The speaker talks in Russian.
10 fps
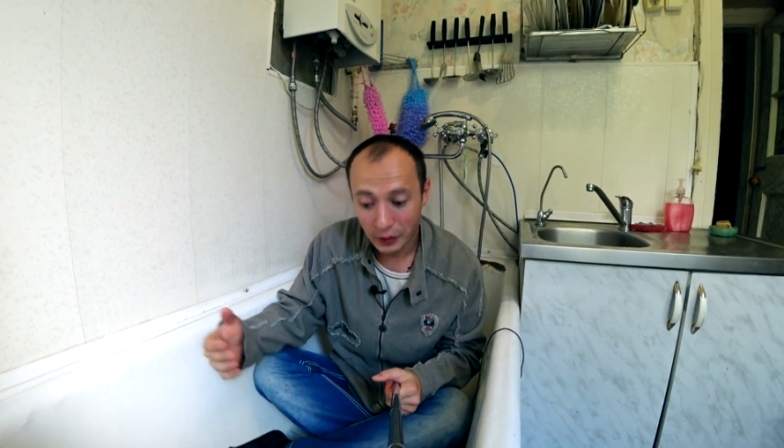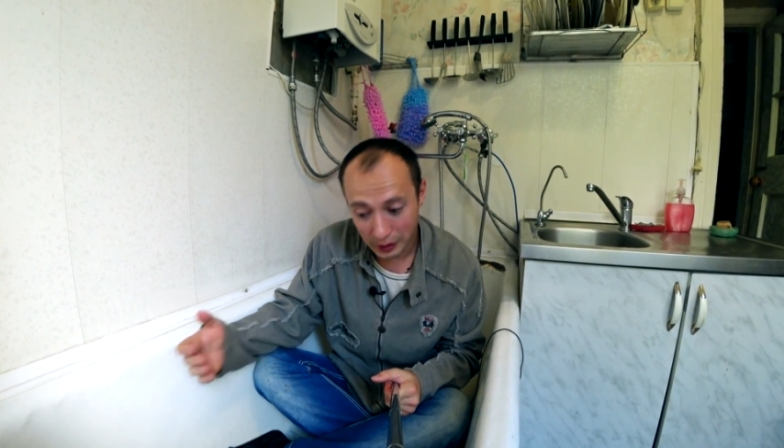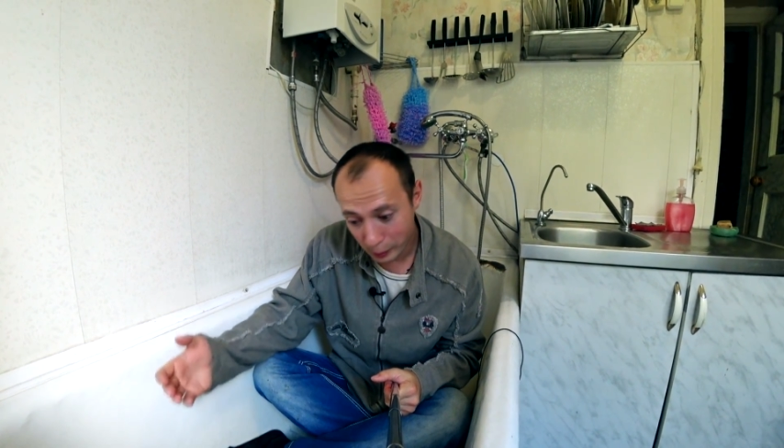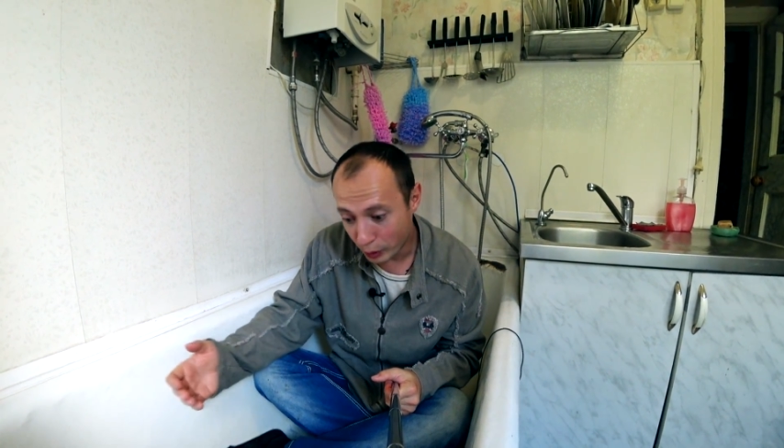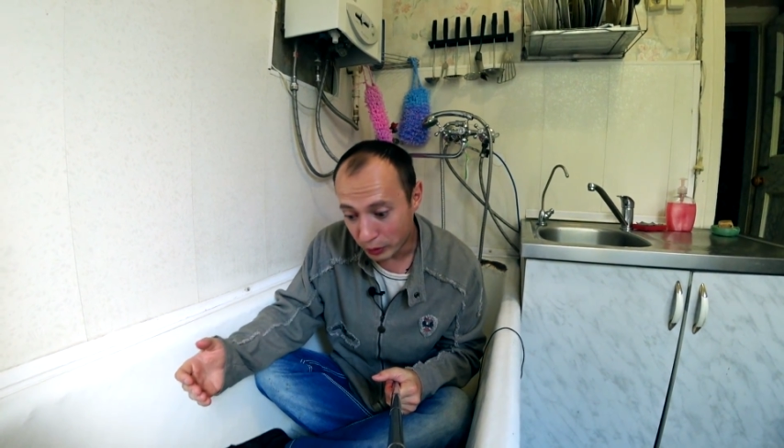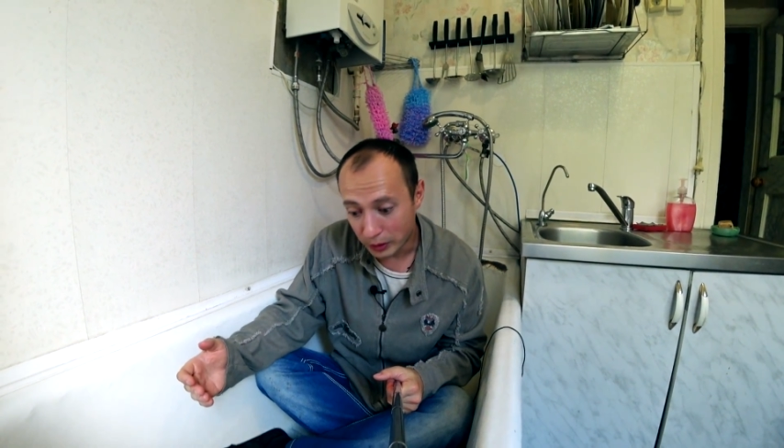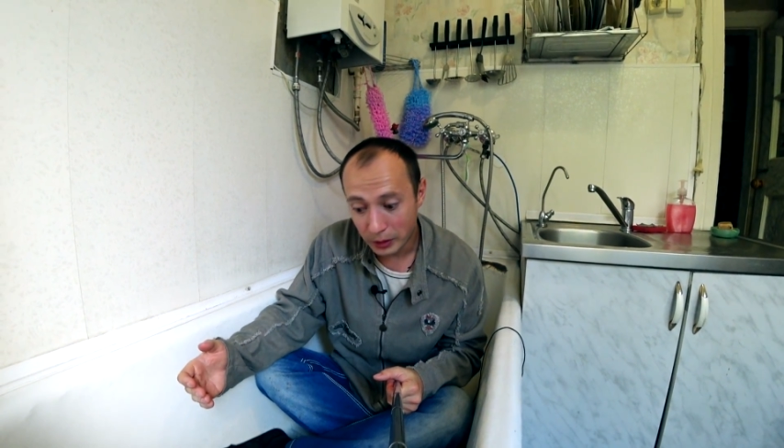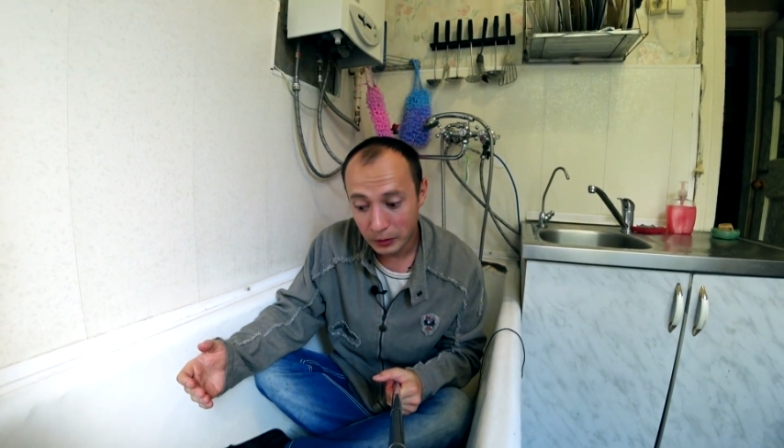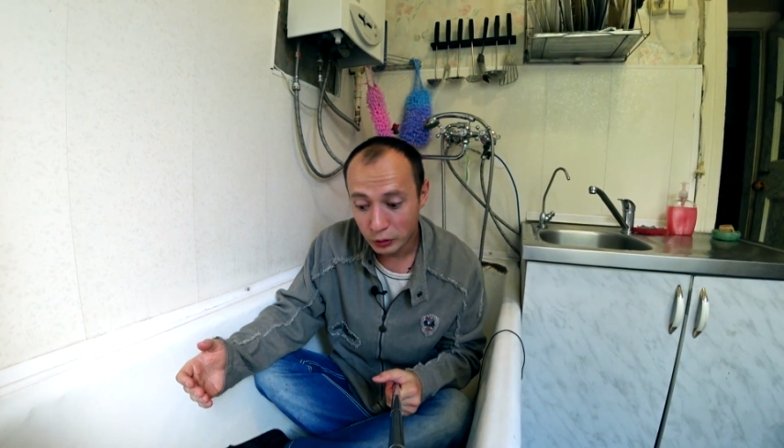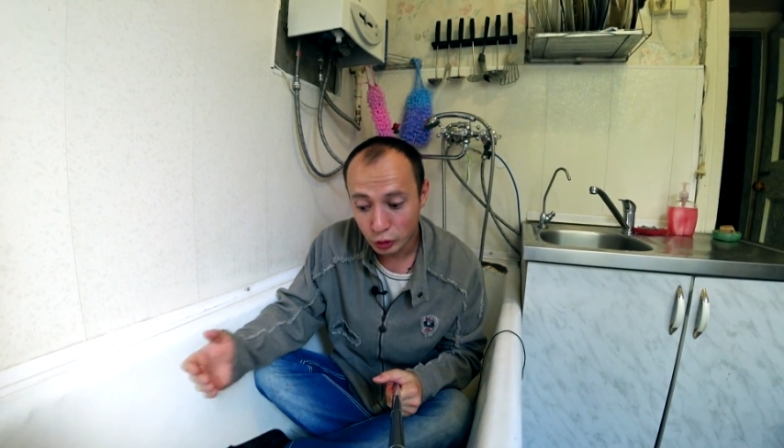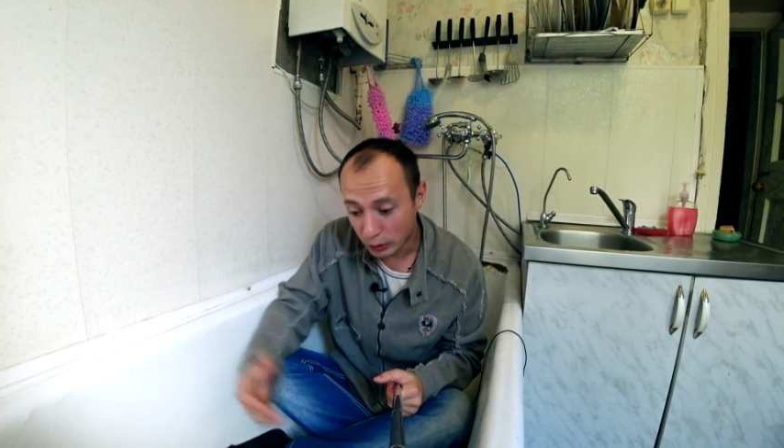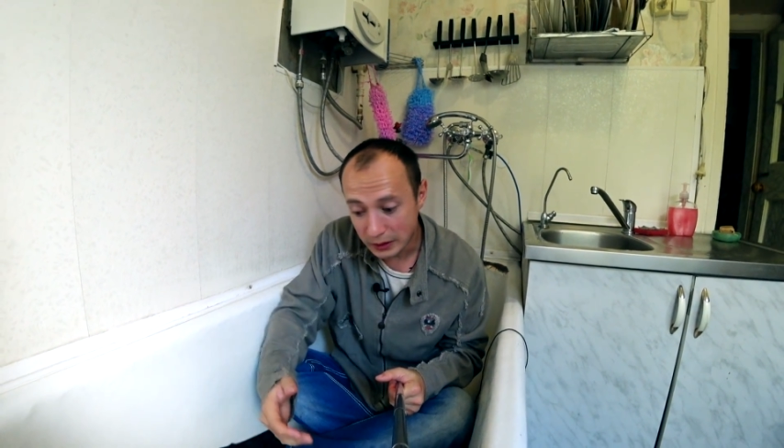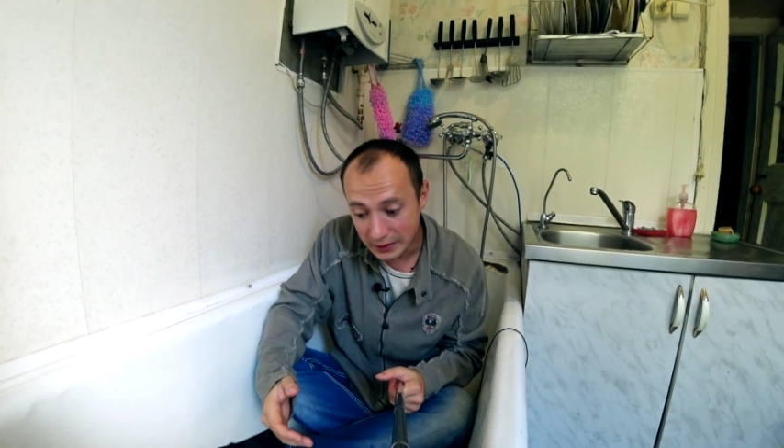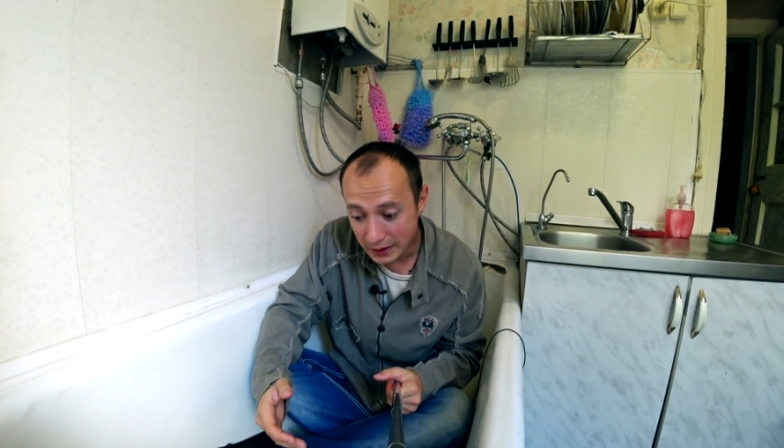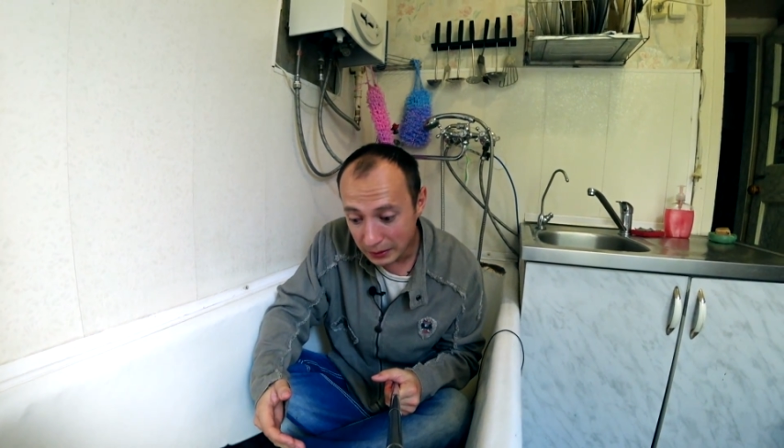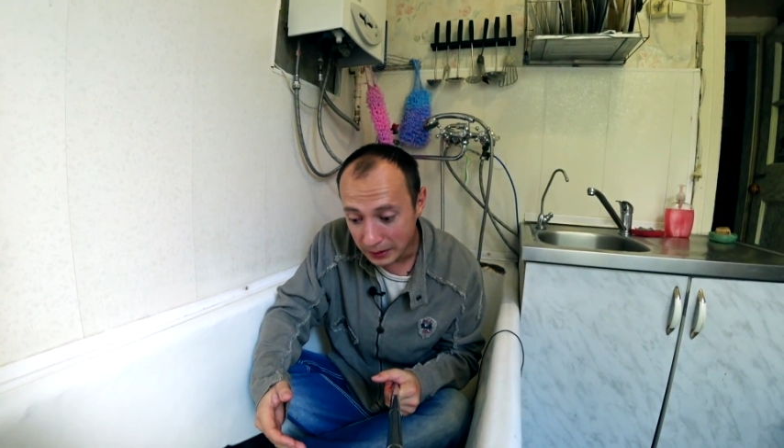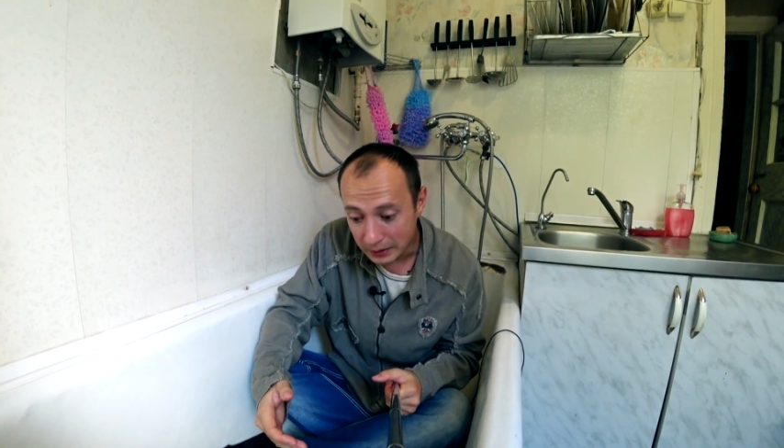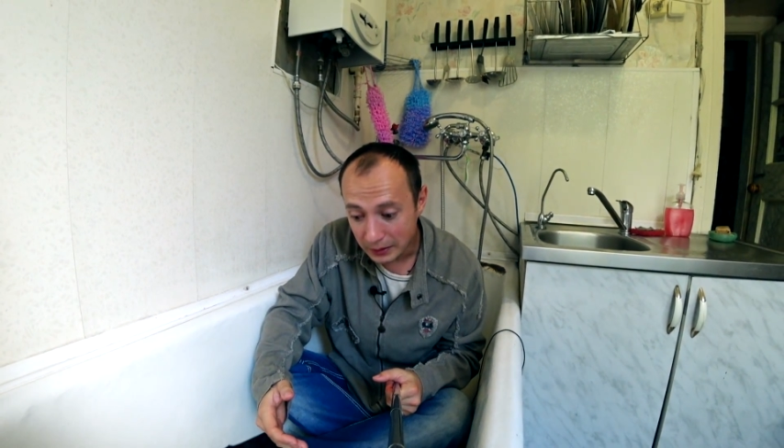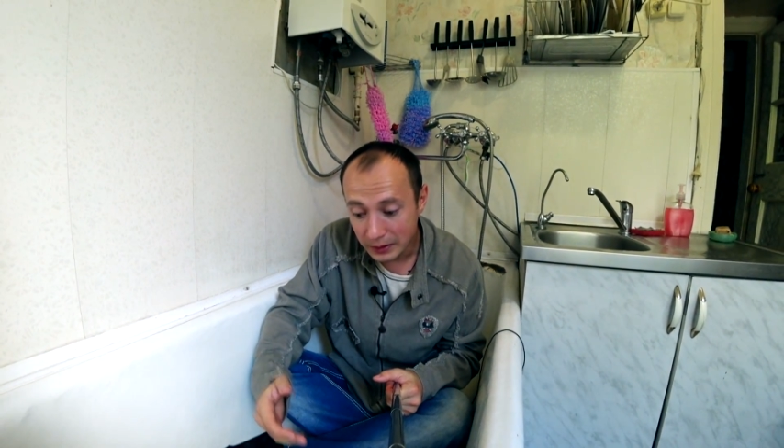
ребенок что-то делает,